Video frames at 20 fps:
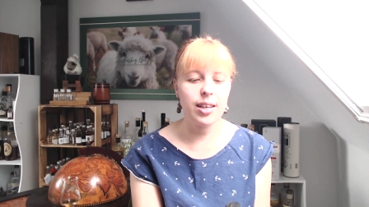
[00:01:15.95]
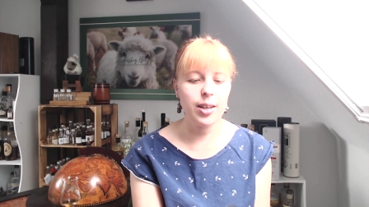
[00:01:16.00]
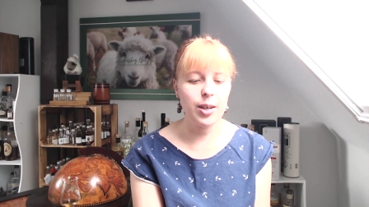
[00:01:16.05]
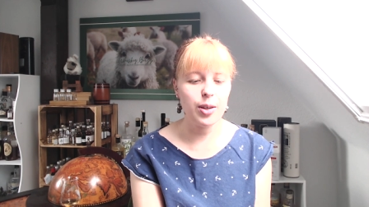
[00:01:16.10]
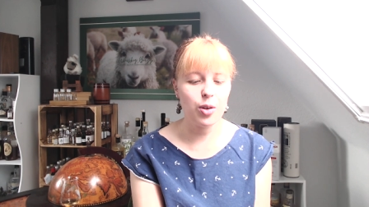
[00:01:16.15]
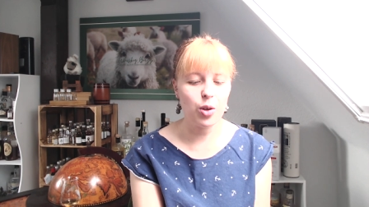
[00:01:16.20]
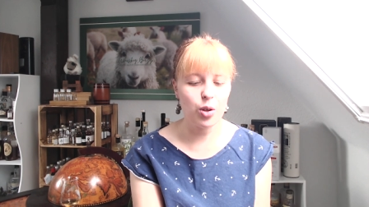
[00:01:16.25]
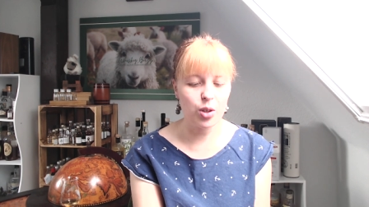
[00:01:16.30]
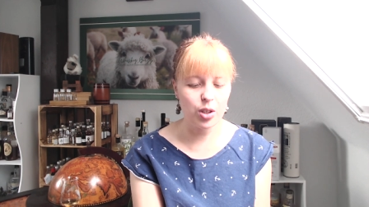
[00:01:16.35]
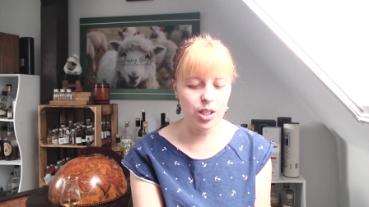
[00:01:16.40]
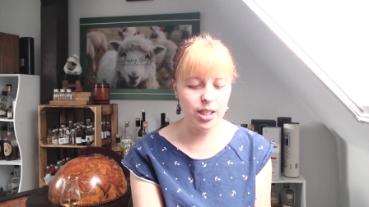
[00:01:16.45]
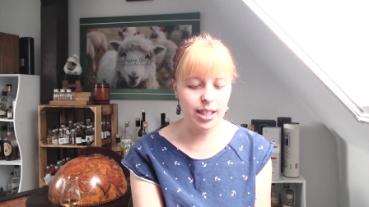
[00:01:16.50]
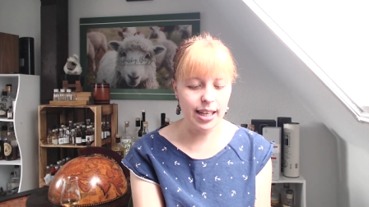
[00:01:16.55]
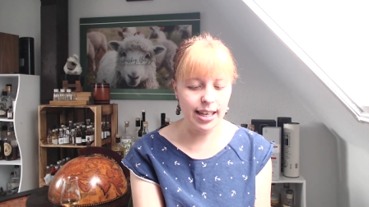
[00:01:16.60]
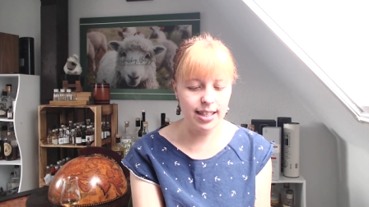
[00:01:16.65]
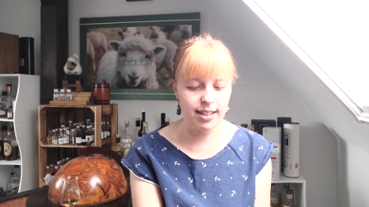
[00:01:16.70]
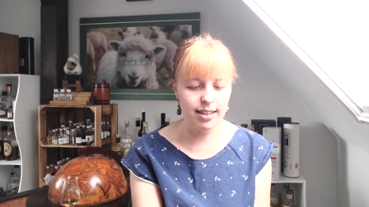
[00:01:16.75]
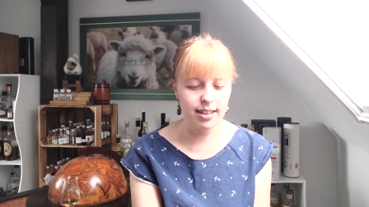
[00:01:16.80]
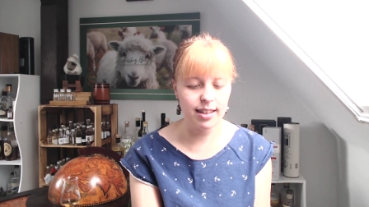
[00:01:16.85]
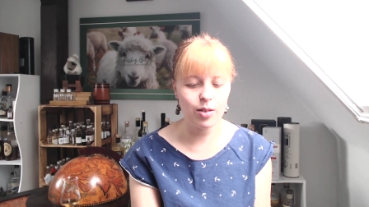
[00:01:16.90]
noch ein
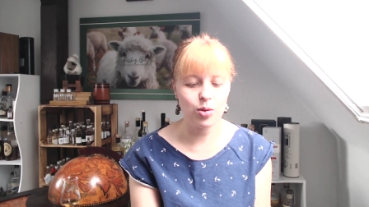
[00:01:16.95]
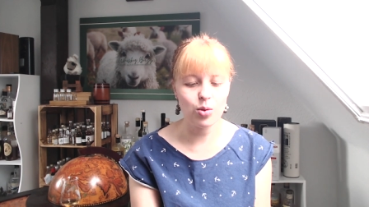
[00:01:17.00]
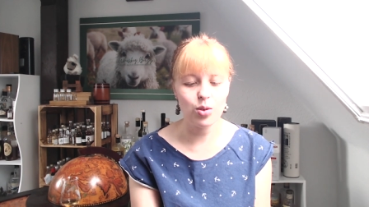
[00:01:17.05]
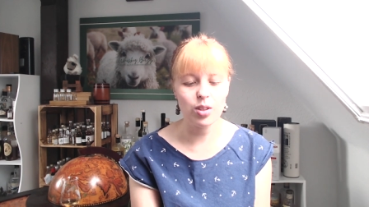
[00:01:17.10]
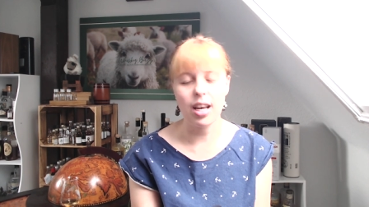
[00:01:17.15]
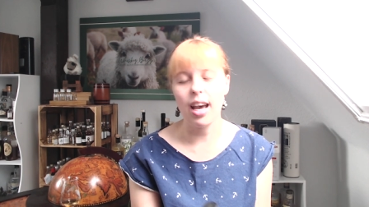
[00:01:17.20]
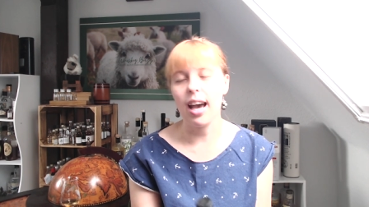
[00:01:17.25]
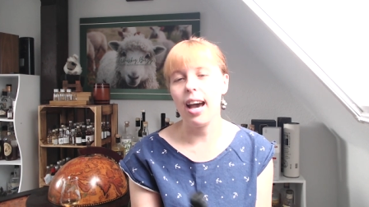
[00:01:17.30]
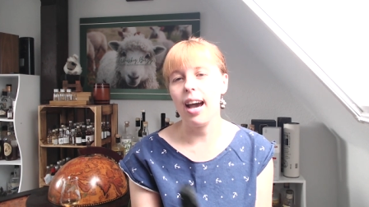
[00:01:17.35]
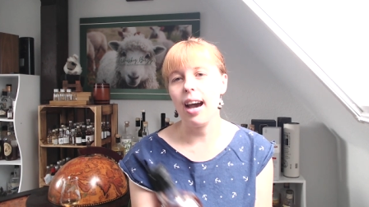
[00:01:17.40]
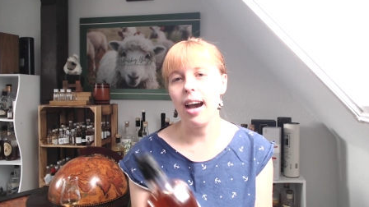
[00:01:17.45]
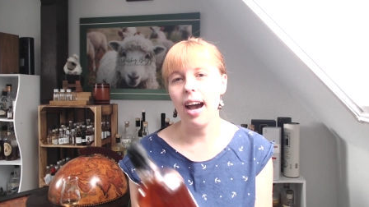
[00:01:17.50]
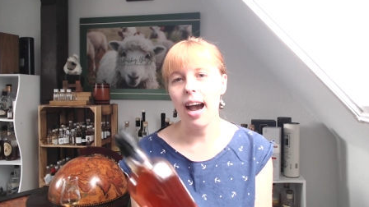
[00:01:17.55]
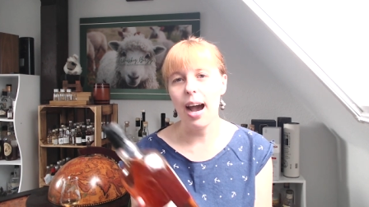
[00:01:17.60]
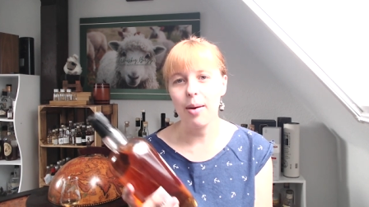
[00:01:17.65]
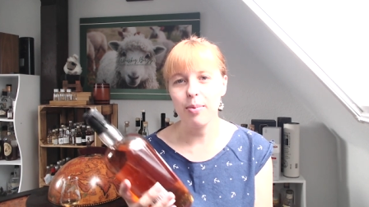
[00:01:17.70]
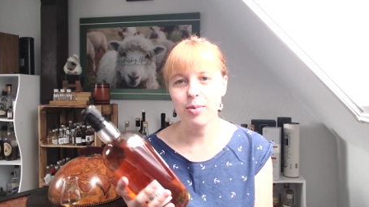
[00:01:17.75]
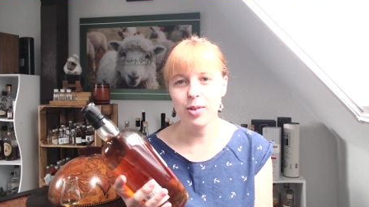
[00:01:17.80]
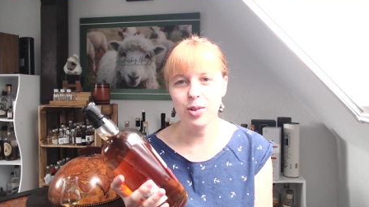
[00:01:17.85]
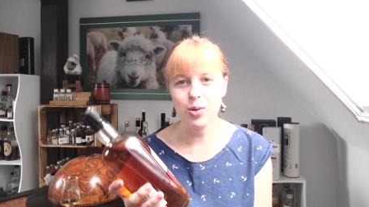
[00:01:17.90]
Tasting und da
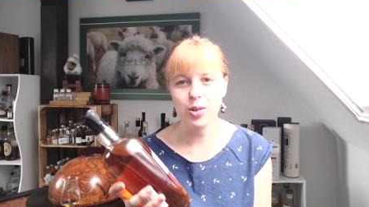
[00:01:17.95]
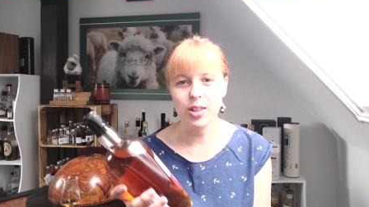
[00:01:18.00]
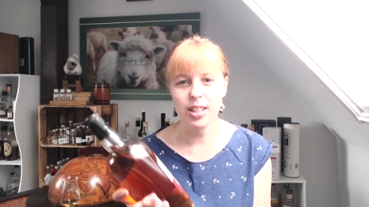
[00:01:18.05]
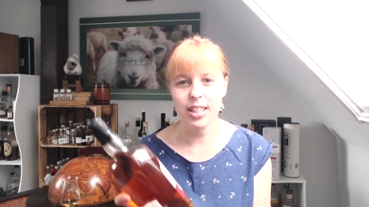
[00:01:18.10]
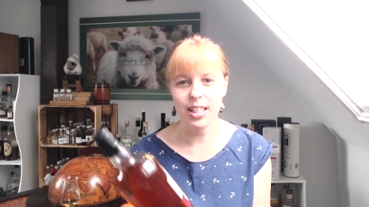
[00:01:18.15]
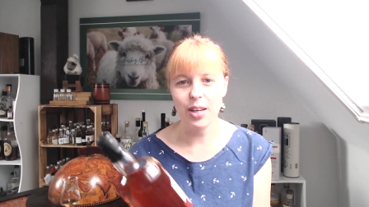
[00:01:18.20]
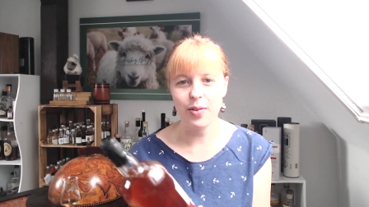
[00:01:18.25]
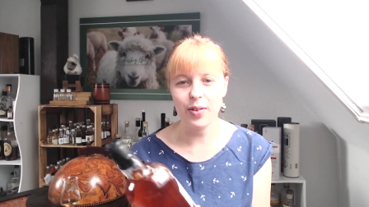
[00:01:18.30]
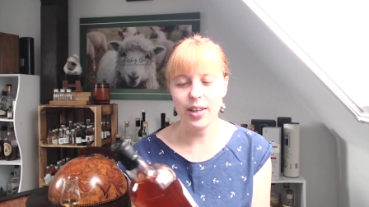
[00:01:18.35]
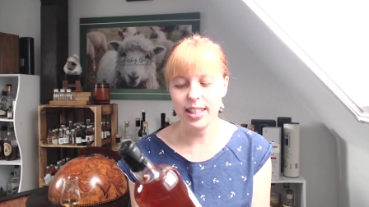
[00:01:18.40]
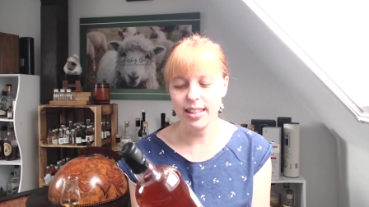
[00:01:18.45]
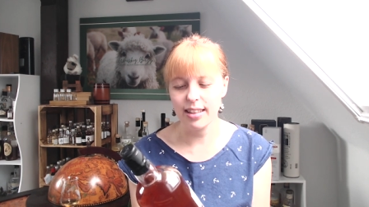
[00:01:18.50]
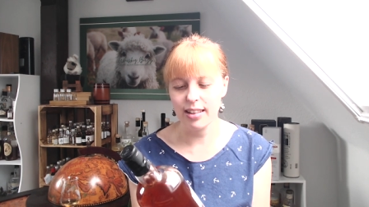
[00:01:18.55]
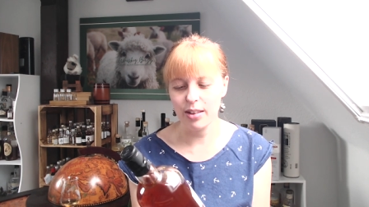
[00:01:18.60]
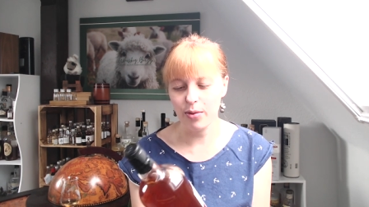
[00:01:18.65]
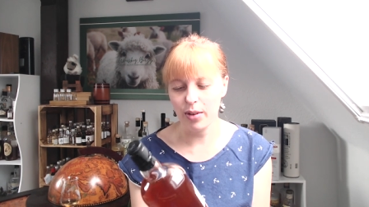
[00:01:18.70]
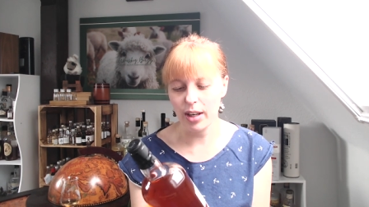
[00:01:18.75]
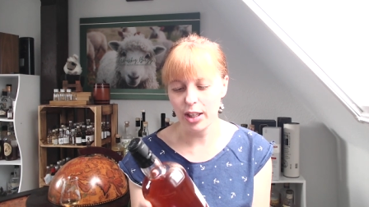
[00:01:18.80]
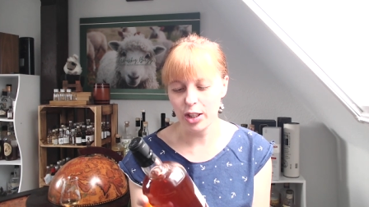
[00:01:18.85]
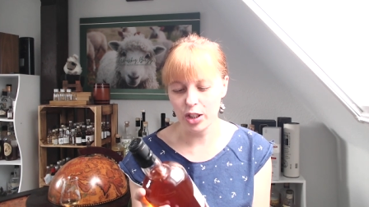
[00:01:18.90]
haben sie uns netterweise die
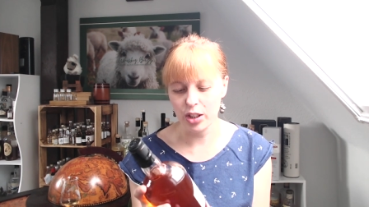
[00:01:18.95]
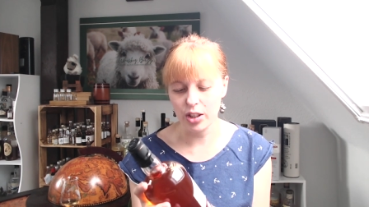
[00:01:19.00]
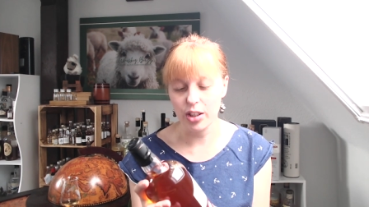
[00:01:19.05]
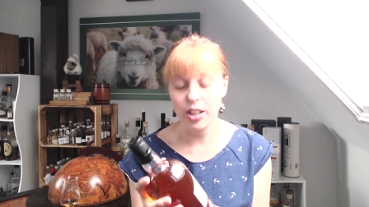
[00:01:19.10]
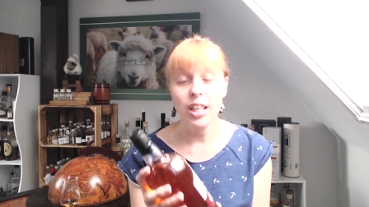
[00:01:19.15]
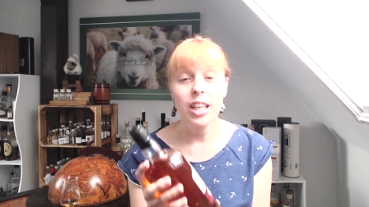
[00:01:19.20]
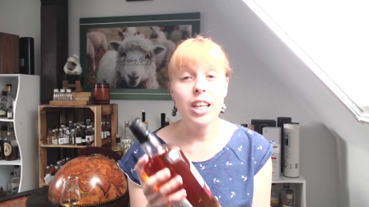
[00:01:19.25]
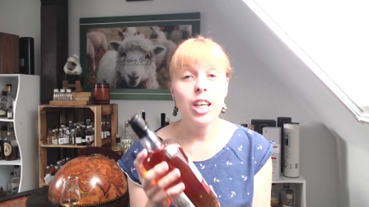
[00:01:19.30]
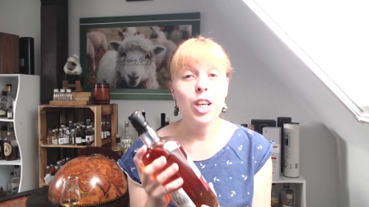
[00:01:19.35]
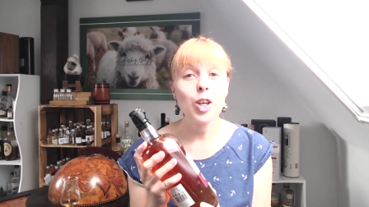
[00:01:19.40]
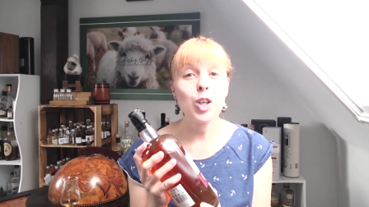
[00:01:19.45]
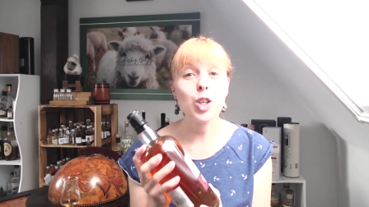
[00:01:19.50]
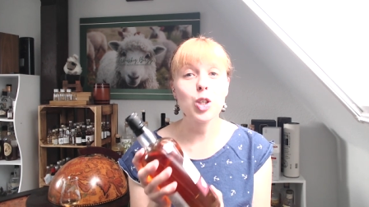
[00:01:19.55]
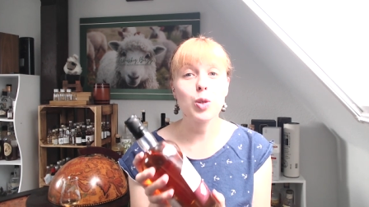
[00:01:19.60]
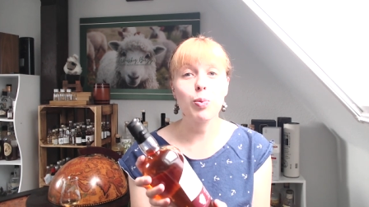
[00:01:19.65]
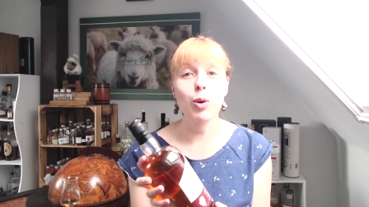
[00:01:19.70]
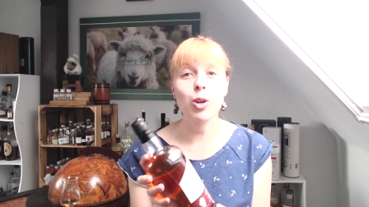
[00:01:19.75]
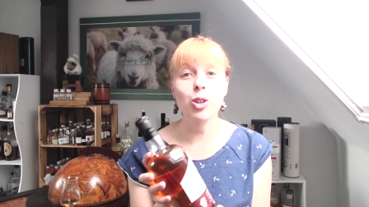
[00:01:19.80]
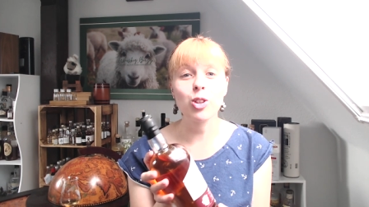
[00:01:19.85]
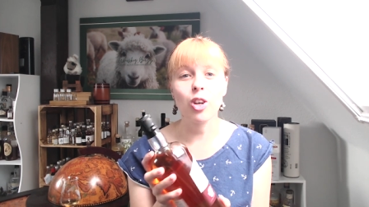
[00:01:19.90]
Flasche
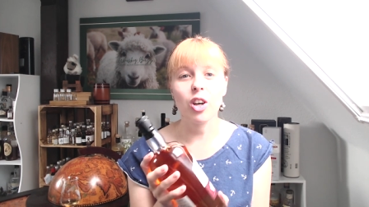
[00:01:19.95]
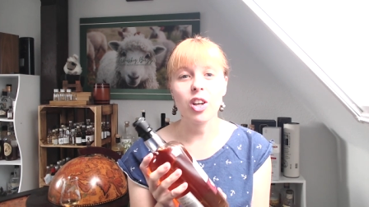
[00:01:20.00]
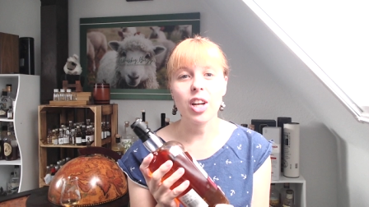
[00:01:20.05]
gesponsert.